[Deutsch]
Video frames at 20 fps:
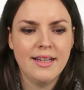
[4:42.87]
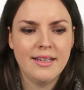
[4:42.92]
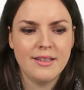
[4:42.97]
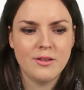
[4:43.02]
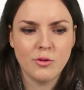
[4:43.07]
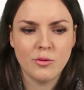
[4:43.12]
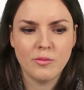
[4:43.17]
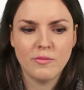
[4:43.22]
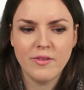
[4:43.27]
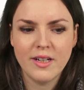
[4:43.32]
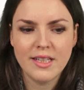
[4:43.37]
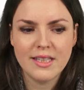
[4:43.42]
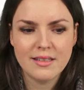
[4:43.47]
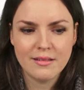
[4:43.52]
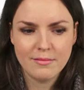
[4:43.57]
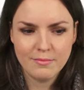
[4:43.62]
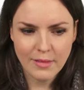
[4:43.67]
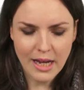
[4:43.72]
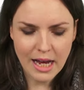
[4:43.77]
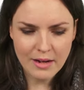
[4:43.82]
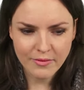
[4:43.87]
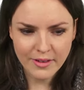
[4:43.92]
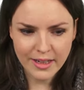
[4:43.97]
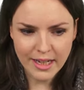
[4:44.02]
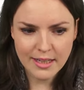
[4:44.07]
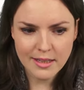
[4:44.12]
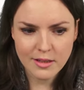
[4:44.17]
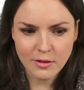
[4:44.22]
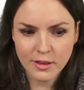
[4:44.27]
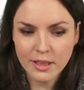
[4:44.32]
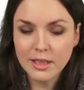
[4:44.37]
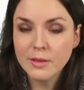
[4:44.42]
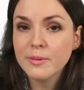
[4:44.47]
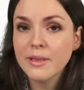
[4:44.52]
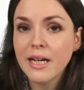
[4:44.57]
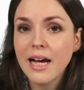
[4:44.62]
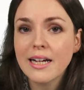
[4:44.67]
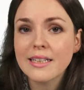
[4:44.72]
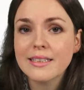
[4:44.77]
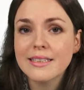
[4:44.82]
So, was haben wir jetzt noch nicht
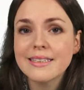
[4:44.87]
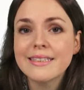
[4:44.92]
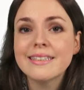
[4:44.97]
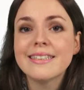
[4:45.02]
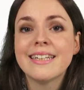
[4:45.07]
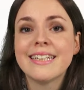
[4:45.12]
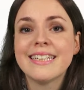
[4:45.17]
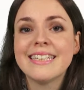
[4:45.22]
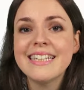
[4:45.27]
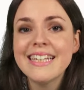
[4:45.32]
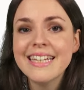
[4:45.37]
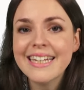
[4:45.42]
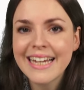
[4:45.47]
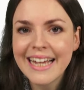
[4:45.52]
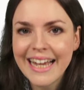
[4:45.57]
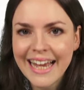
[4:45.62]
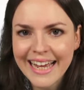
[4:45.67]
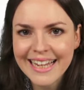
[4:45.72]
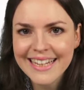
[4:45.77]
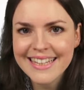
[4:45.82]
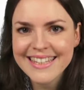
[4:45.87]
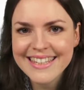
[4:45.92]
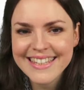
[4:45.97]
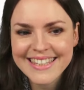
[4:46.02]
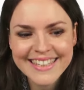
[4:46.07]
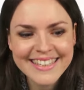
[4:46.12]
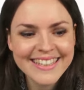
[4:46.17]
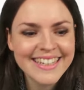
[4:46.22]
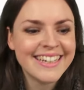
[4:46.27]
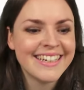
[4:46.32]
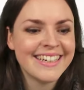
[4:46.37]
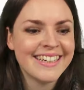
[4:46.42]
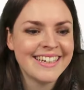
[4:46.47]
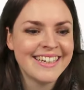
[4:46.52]
beachtet? Die Grenzen.